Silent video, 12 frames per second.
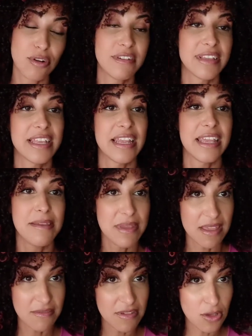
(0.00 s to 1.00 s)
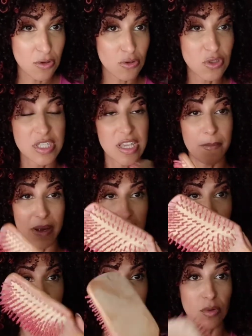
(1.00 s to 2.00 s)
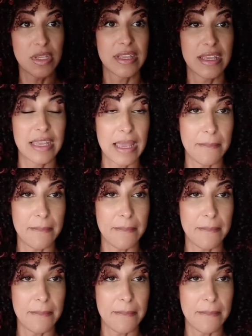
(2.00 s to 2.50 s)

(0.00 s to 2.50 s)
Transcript: vedere i miei video sia per la cellulite che